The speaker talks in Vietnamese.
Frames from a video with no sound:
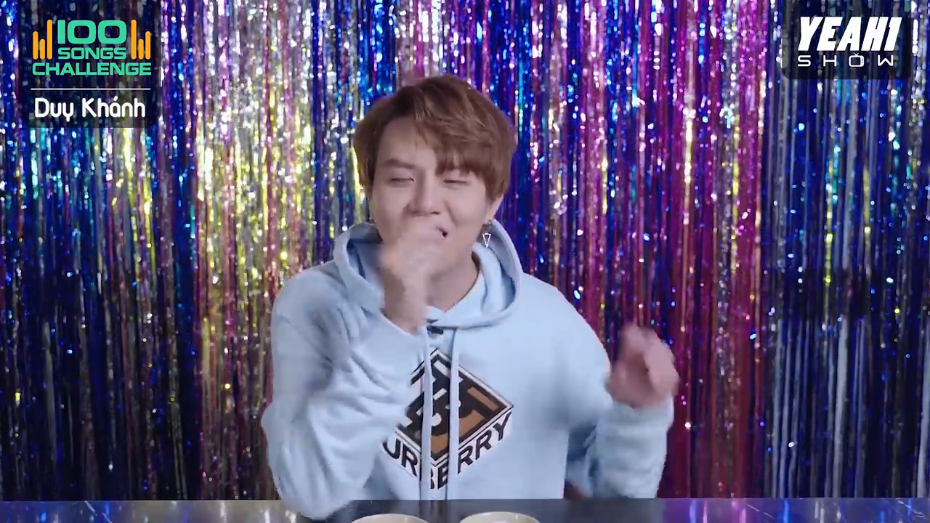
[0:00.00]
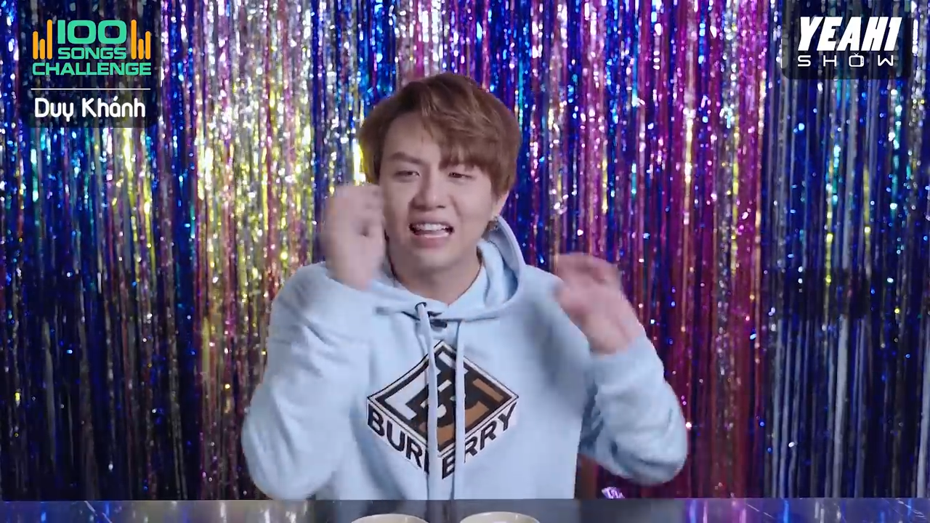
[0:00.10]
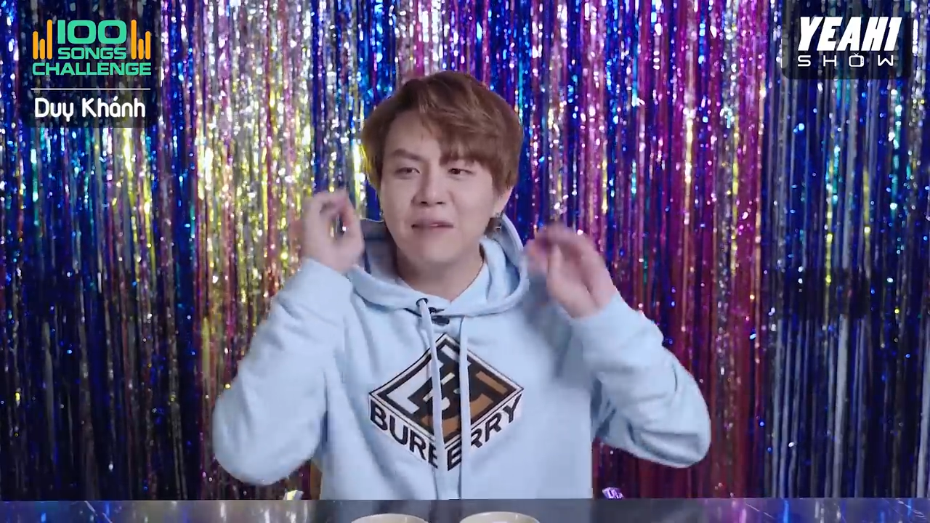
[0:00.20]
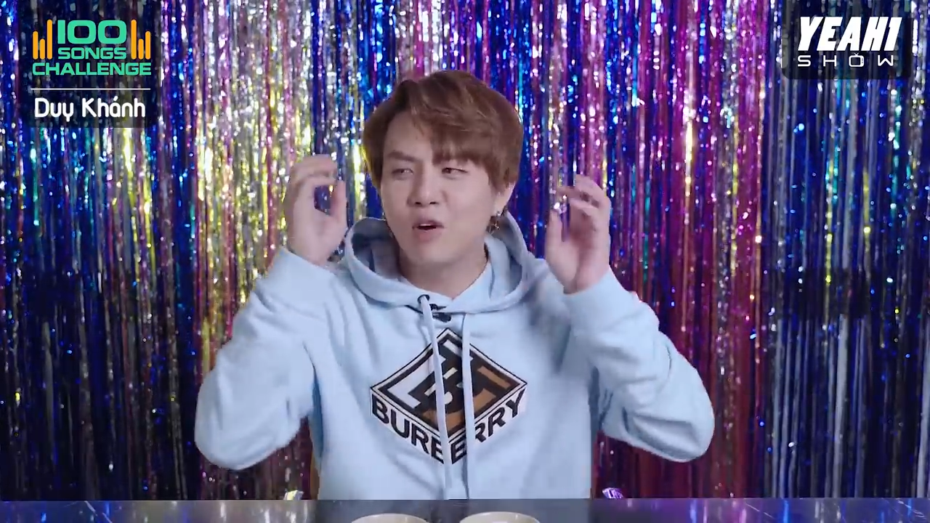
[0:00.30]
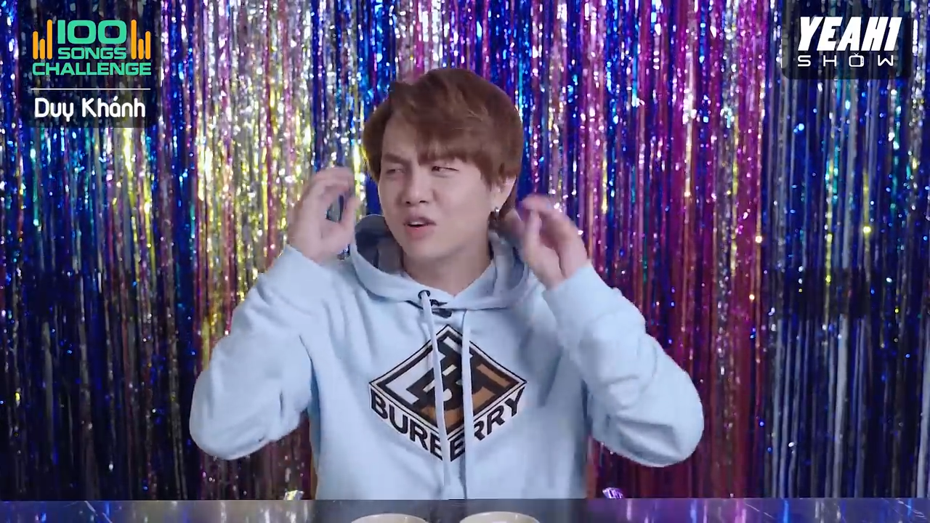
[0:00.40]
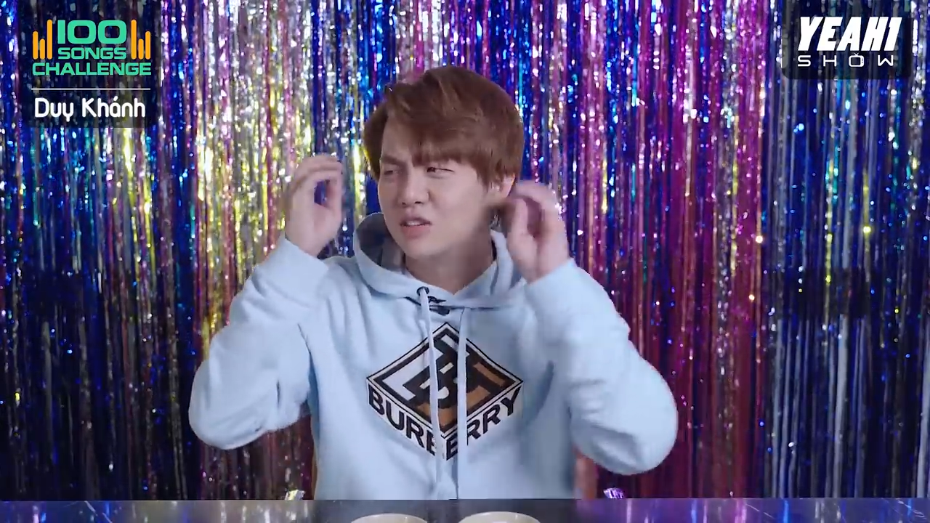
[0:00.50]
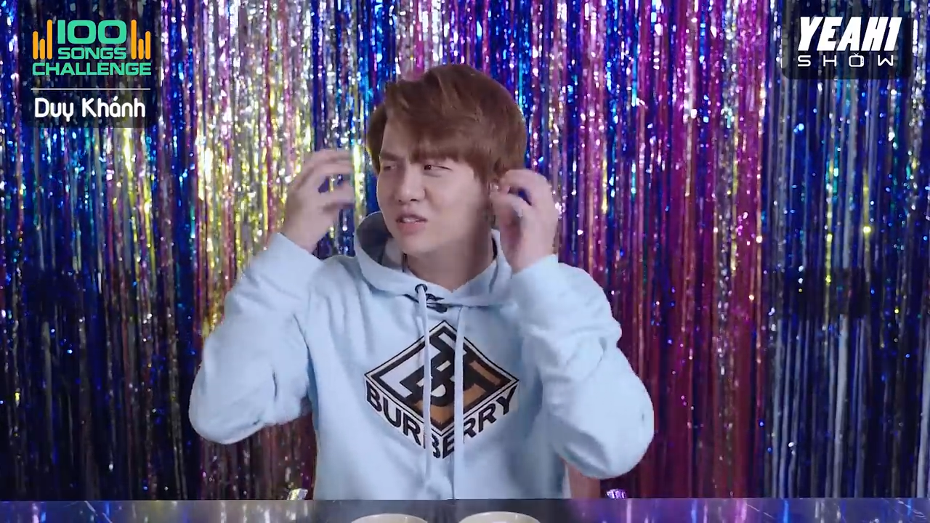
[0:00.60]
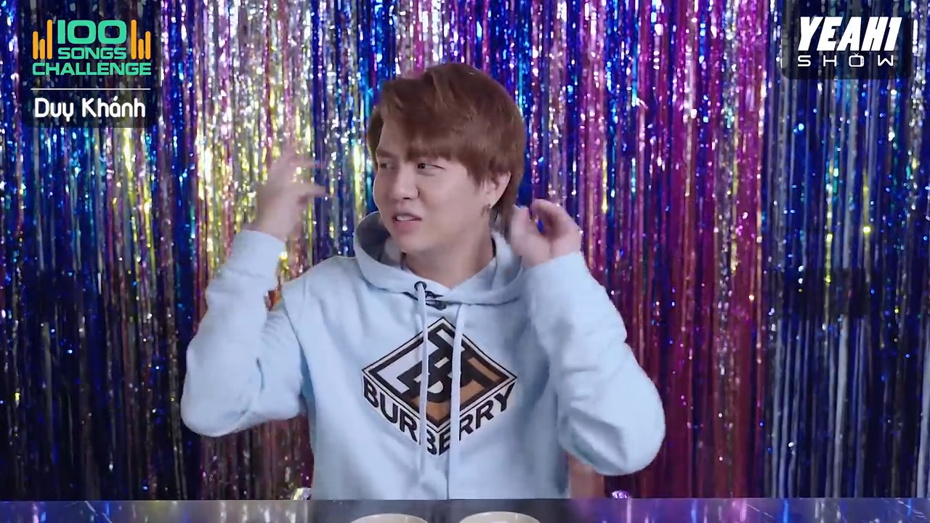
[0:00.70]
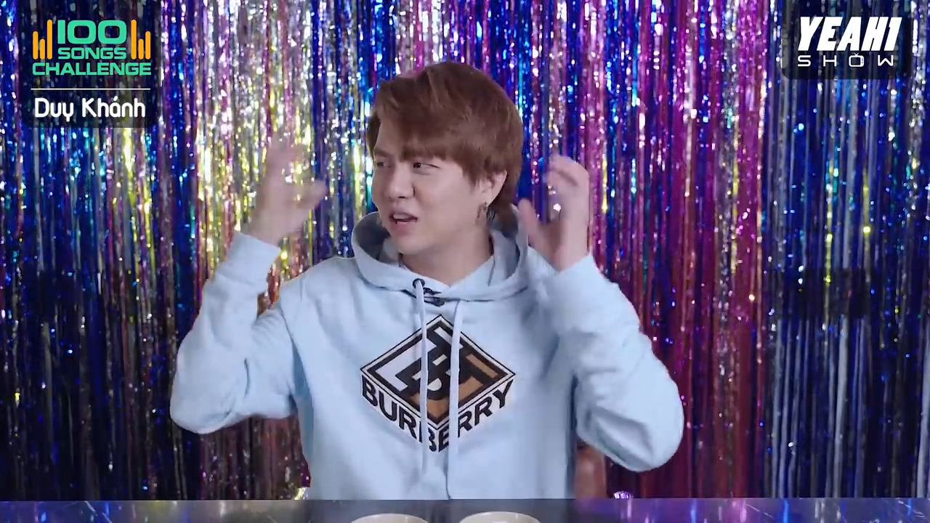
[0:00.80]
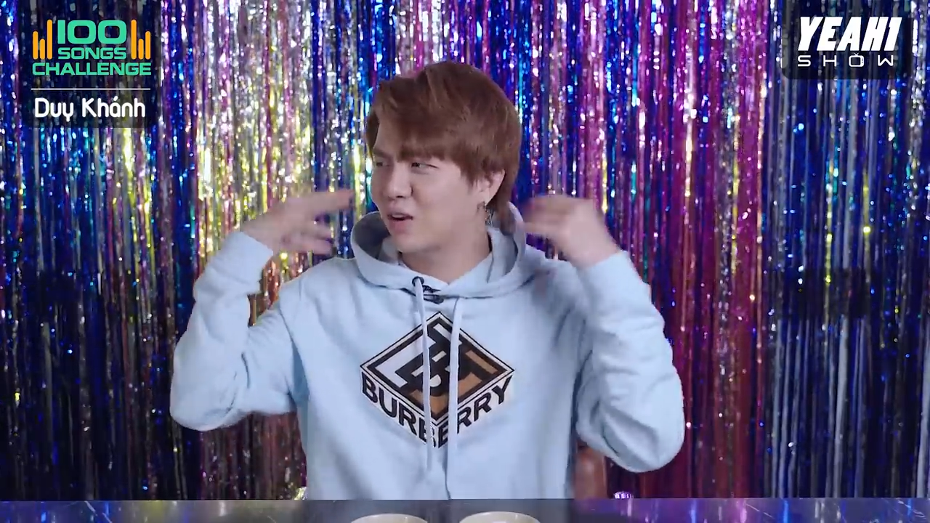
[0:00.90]
thấy mọi người
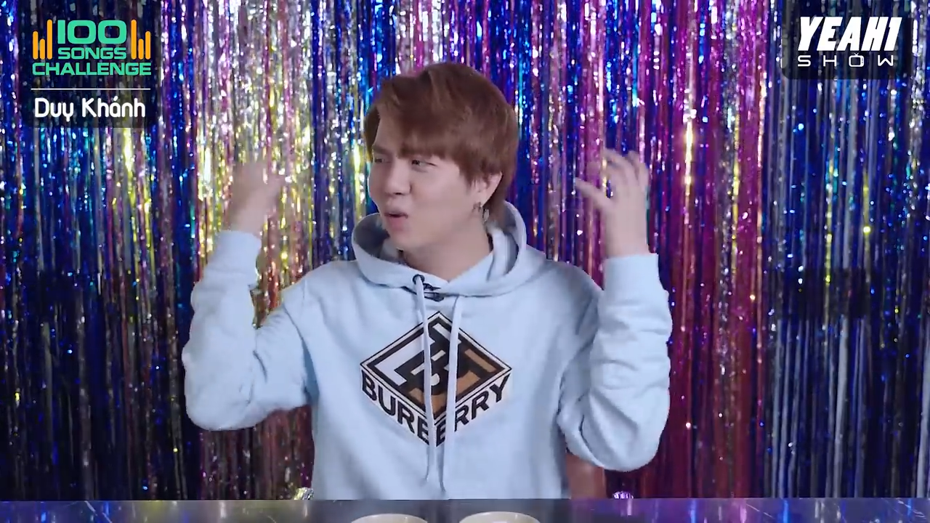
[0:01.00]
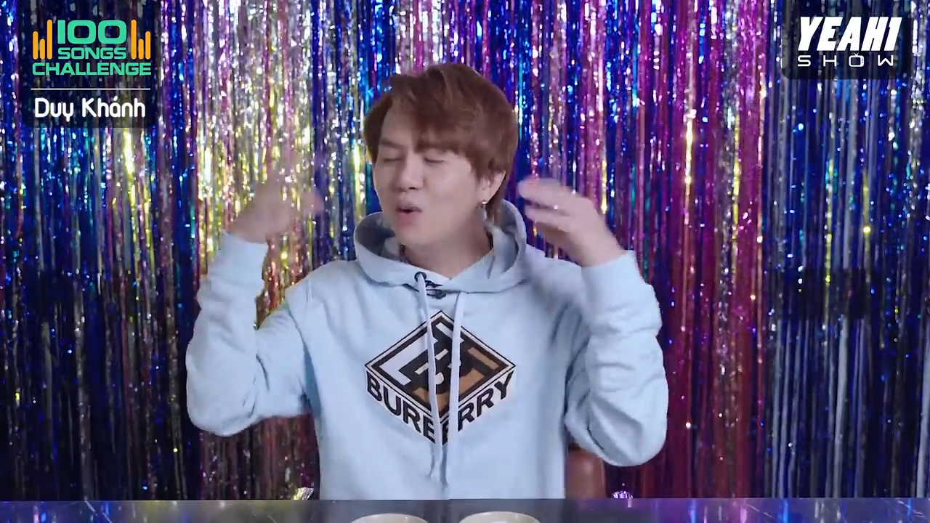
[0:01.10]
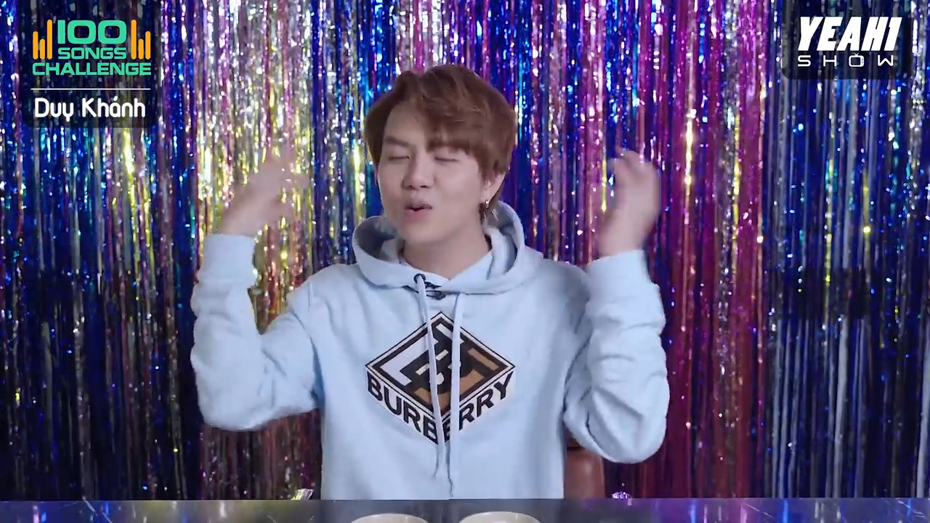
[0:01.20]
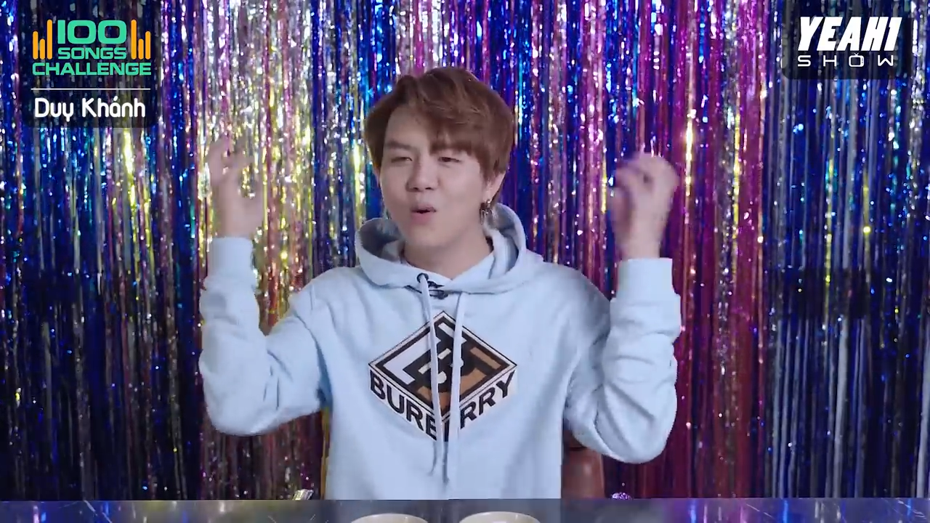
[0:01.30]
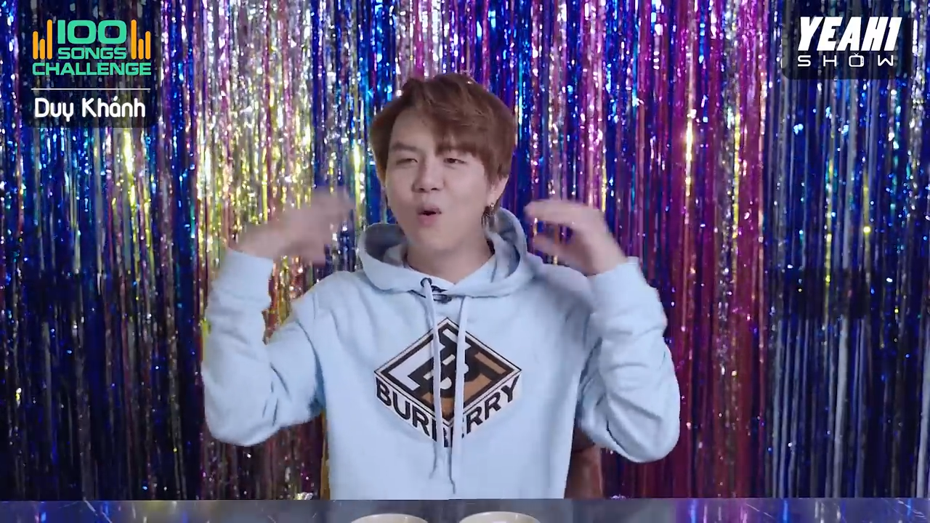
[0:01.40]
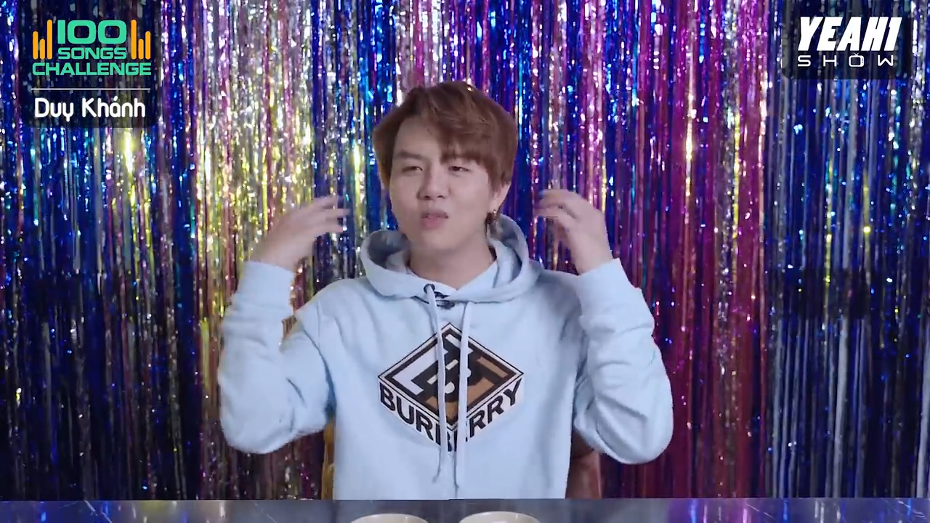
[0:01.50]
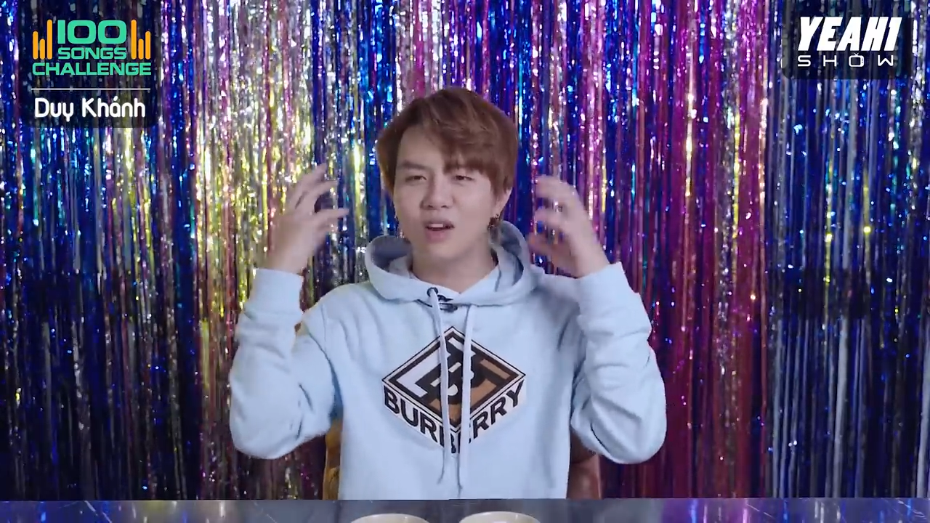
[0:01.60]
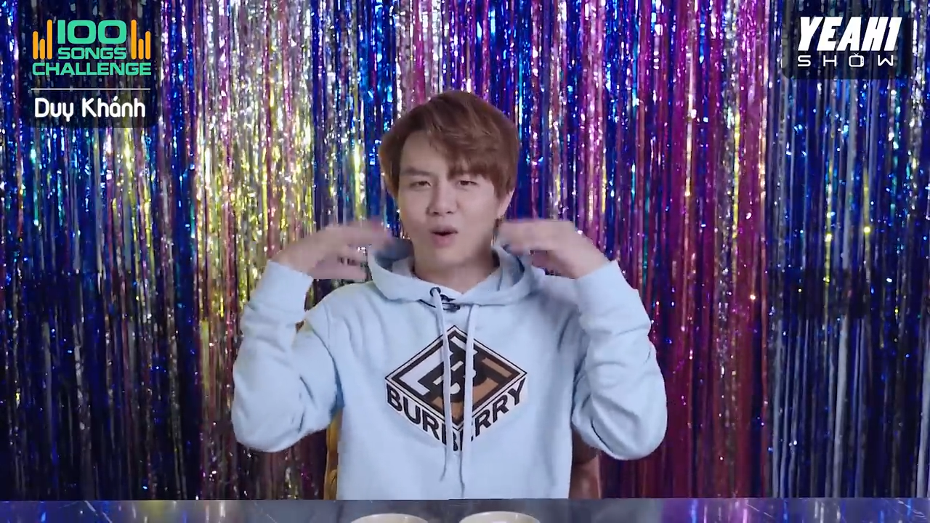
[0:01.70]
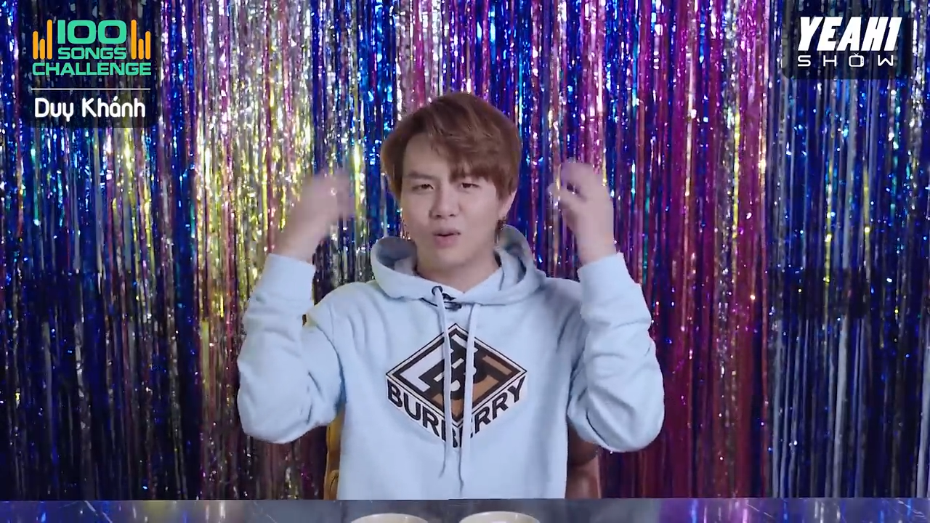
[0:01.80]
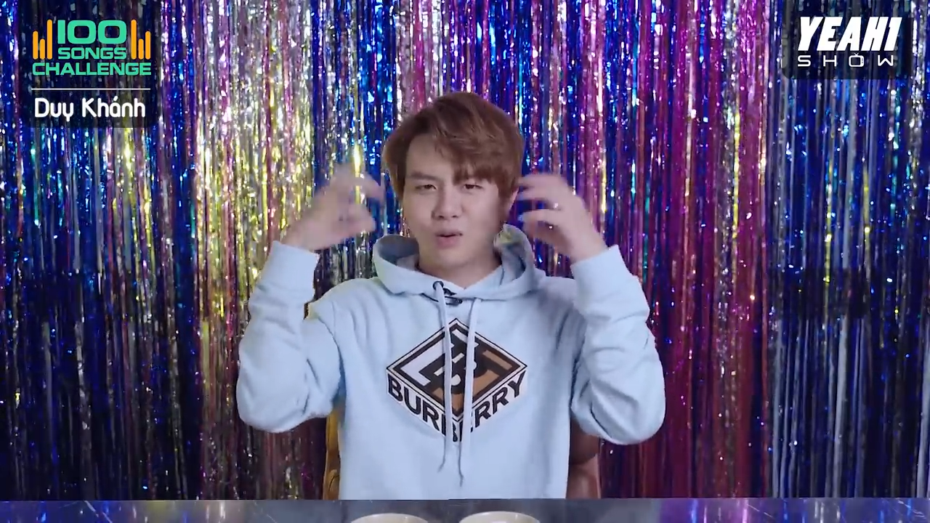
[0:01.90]
rất là luống cuốn rất là